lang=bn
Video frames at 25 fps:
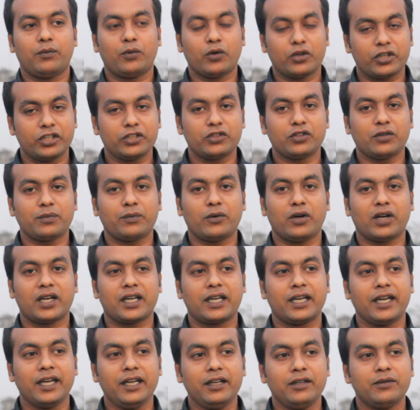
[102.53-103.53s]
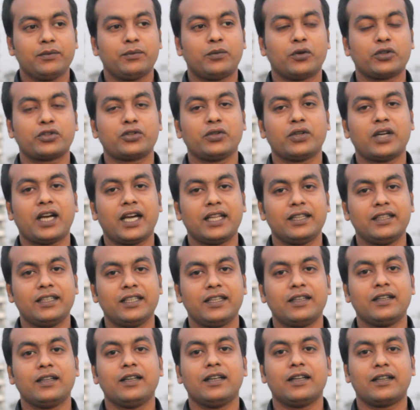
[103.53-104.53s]
প্রকৃতপক্ষে
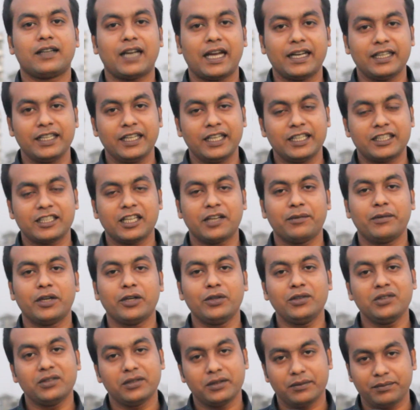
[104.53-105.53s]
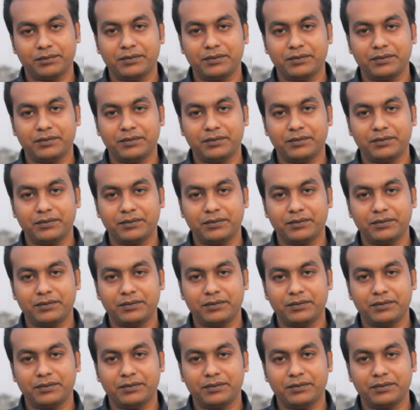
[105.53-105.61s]
পশুখাদ্যের রানী হিসেবেও